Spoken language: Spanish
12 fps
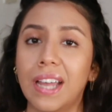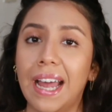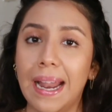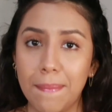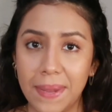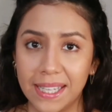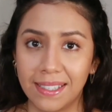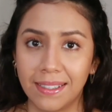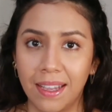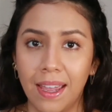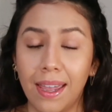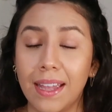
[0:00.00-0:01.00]
al mes
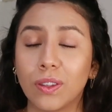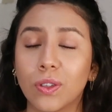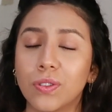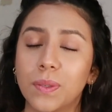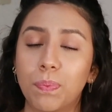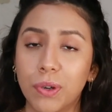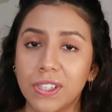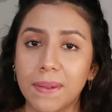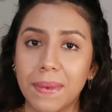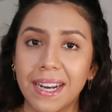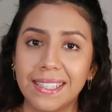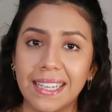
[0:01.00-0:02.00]
entonces por
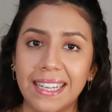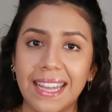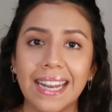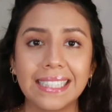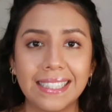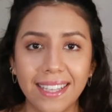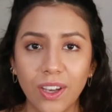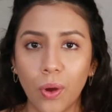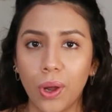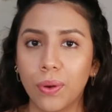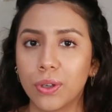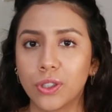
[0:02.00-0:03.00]
semana serían 5
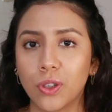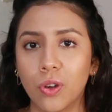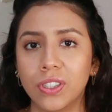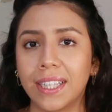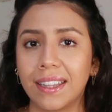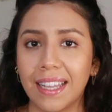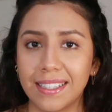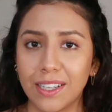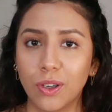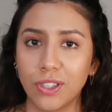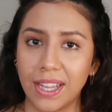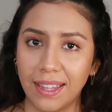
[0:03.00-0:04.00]
euros con
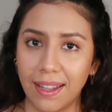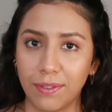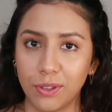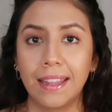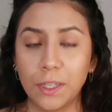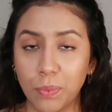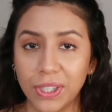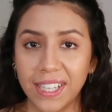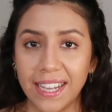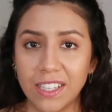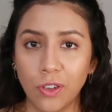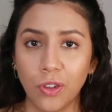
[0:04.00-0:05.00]
75 centavos. Después
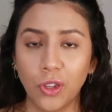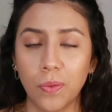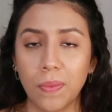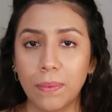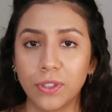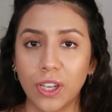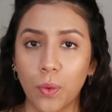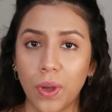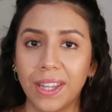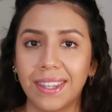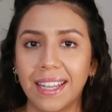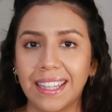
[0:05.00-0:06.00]
de eso tomamos en
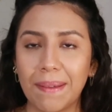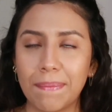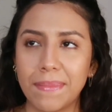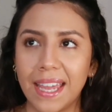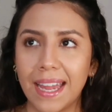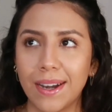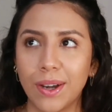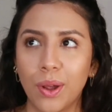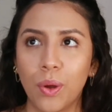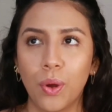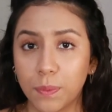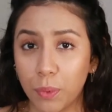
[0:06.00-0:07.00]
cuenta también
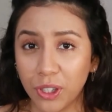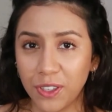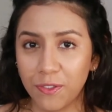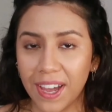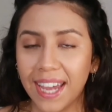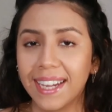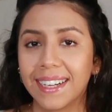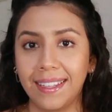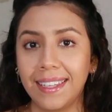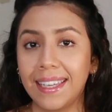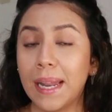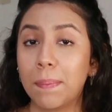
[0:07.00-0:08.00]
Spotify
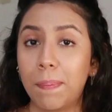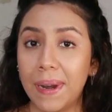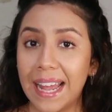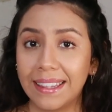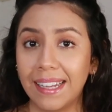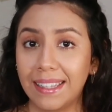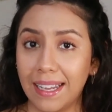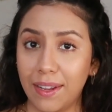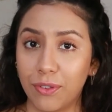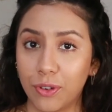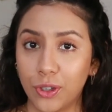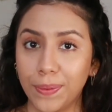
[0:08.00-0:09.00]
y el plan del
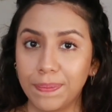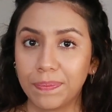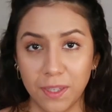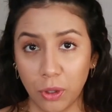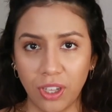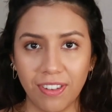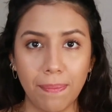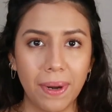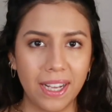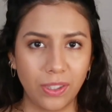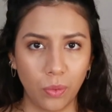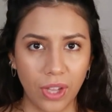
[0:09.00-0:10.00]
teléfono. Spotify
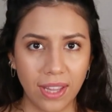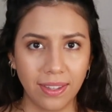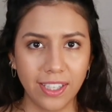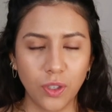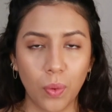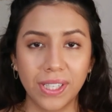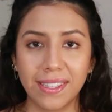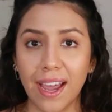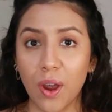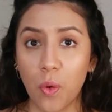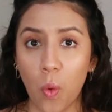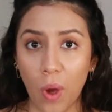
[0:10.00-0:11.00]
para estudiantes
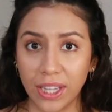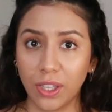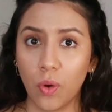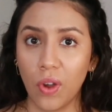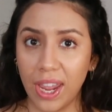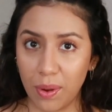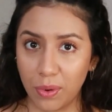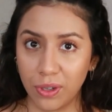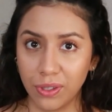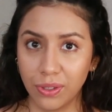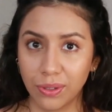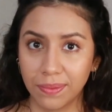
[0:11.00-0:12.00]
cuesta 4
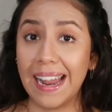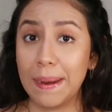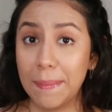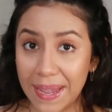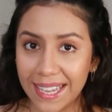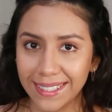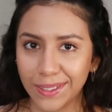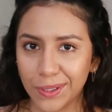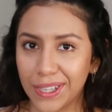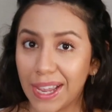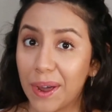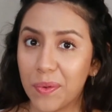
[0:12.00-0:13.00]
euros al mes, o
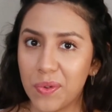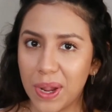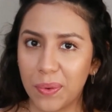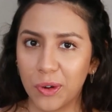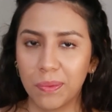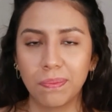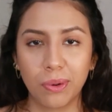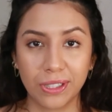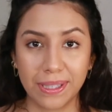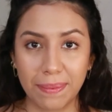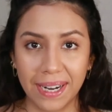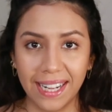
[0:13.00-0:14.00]
sea, 1 euro por
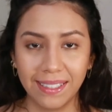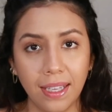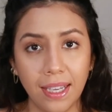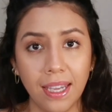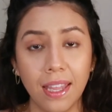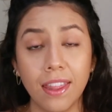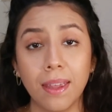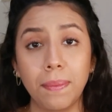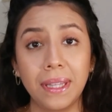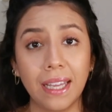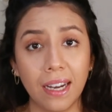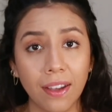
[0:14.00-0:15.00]
semana. Y de mi
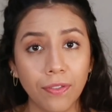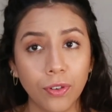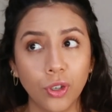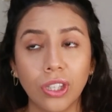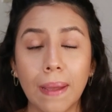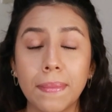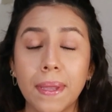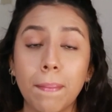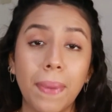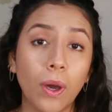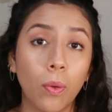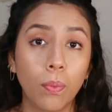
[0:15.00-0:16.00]
teléfono también
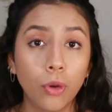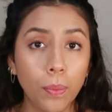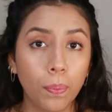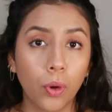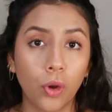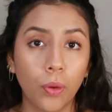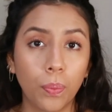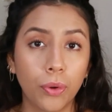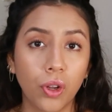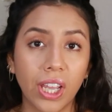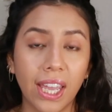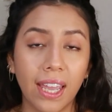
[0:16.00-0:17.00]
pago muy poco
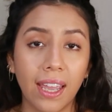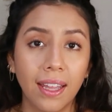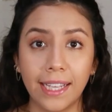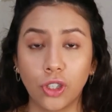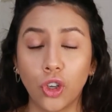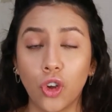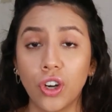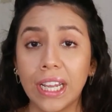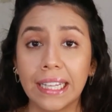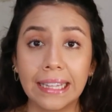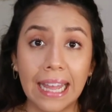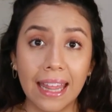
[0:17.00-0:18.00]
porque estoy
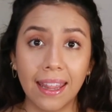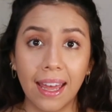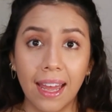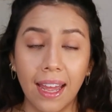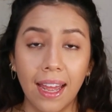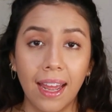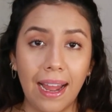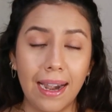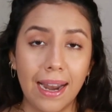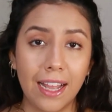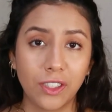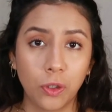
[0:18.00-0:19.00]
conectada a
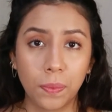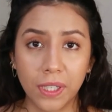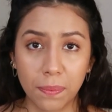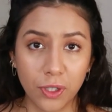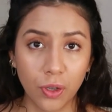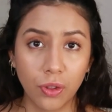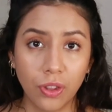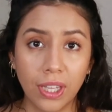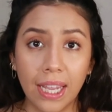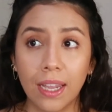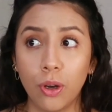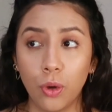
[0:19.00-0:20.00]
la suscripción
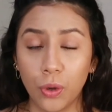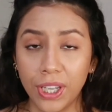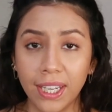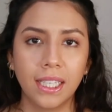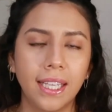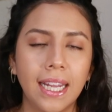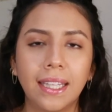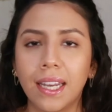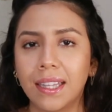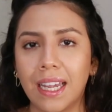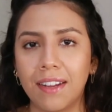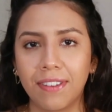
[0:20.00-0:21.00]
de Loic y él tiene
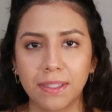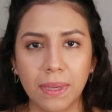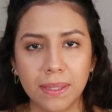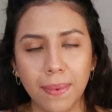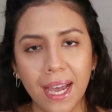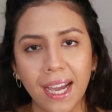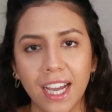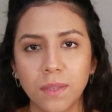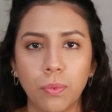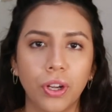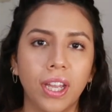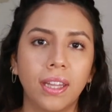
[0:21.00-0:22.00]
tarifas más bajas porque